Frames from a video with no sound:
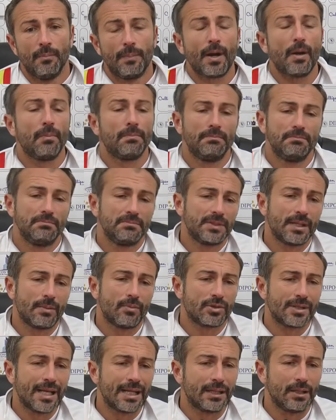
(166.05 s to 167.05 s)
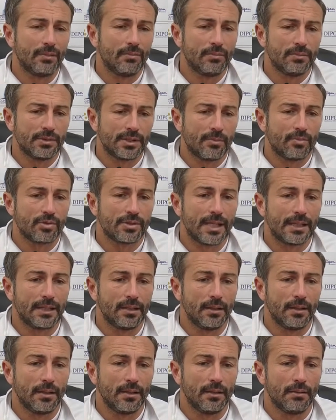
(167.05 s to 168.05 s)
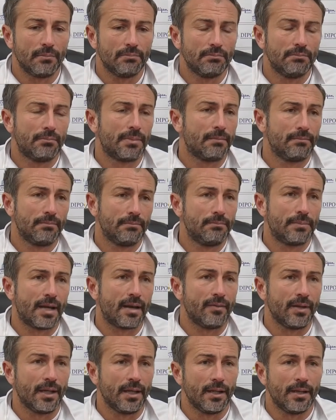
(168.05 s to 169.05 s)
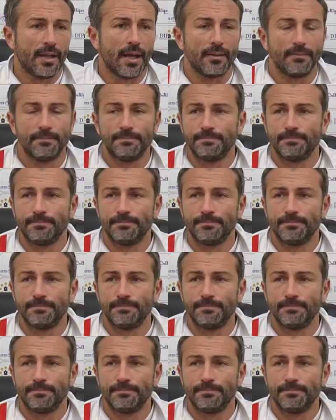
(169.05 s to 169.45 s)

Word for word: però siamo stati, siamo stati bravini, dai.